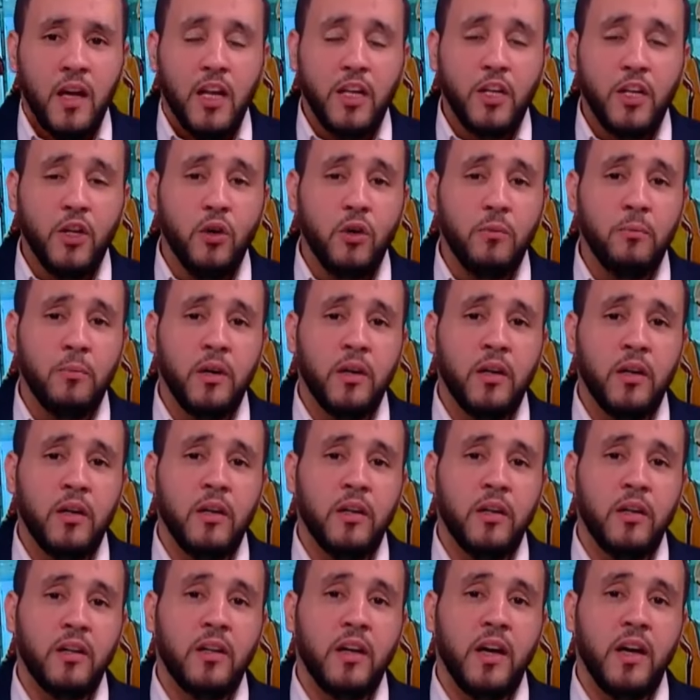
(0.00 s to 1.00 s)
اليوم
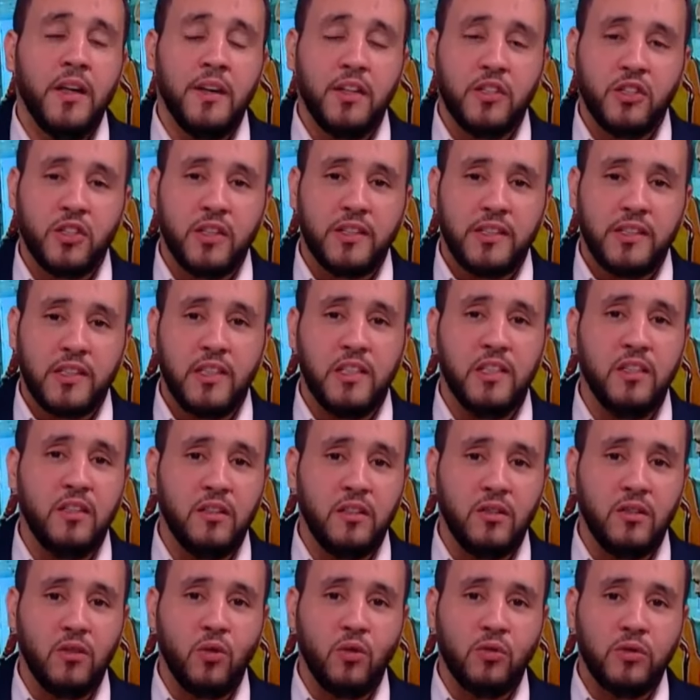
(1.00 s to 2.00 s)
آه، أنا شخصيا
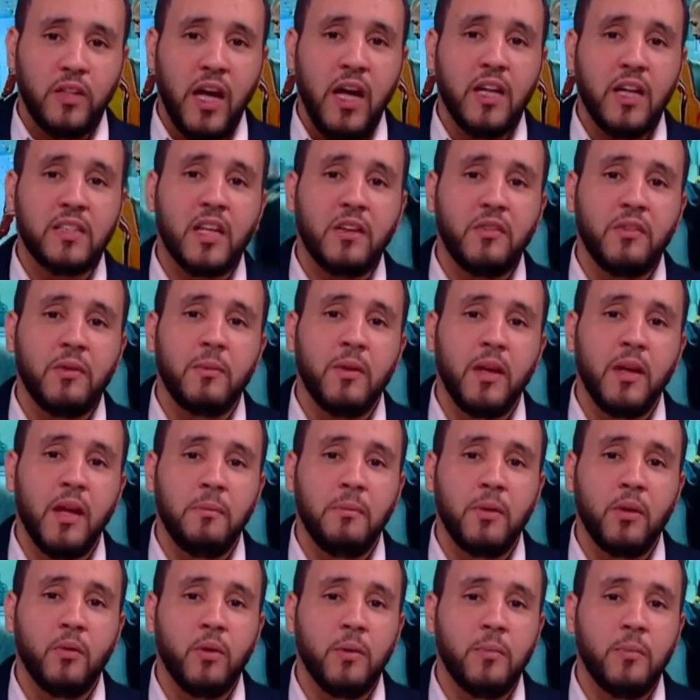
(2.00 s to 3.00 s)
كنت حاضر في
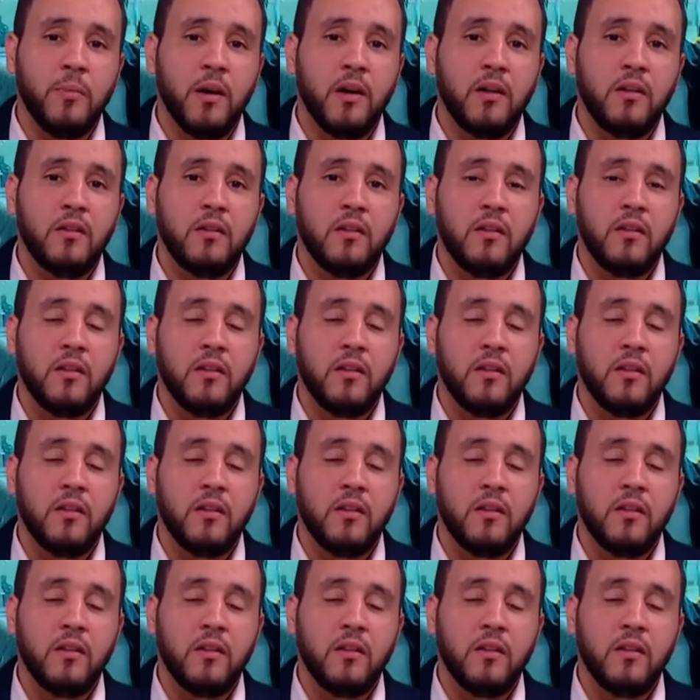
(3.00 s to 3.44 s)
ملعب رويبة